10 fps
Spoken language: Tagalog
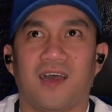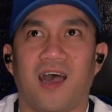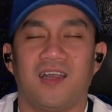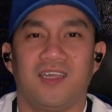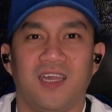
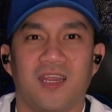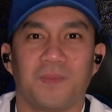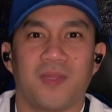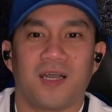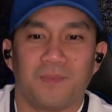Ang
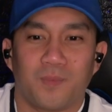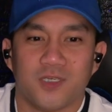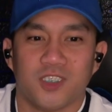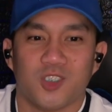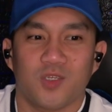hirap ng
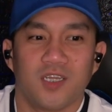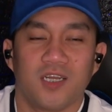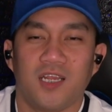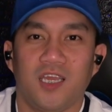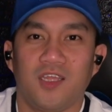posisyon
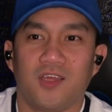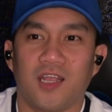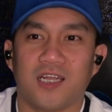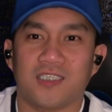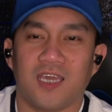ng leader
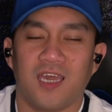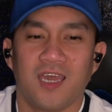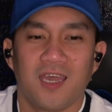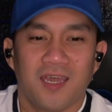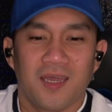kasi
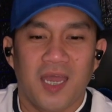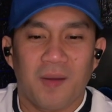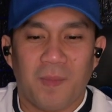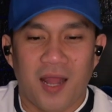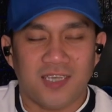
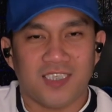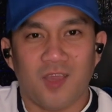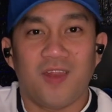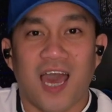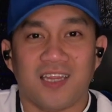parang
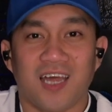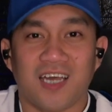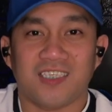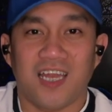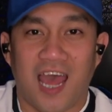sa'yo lahat
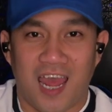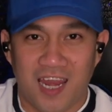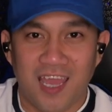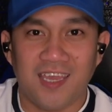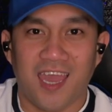
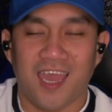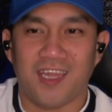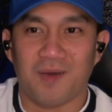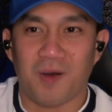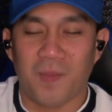nakasalalay eh, ba
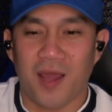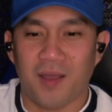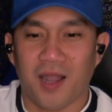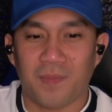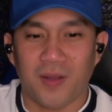diba?
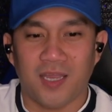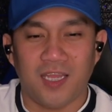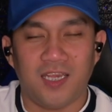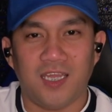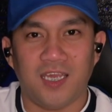Parang kapag
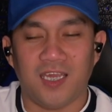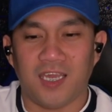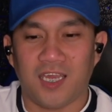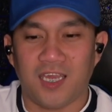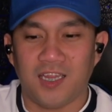hindi,
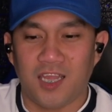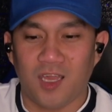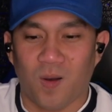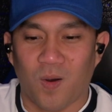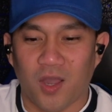
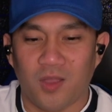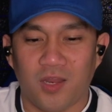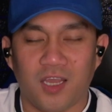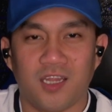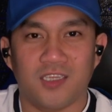hindi okay yung
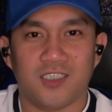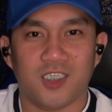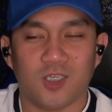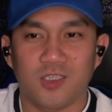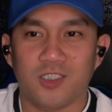naging
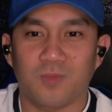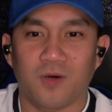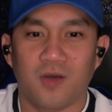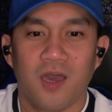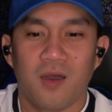decisions
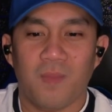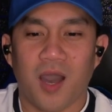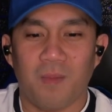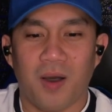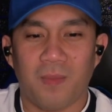mo,
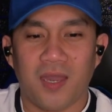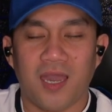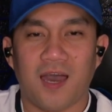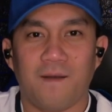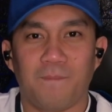baka
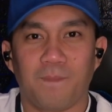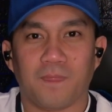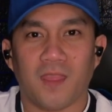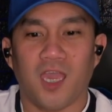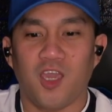mamaya
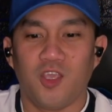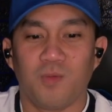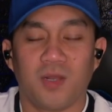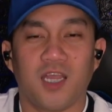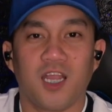ayun
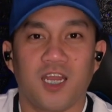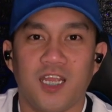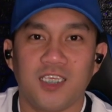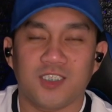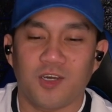yung maging
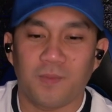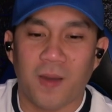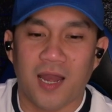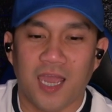reason para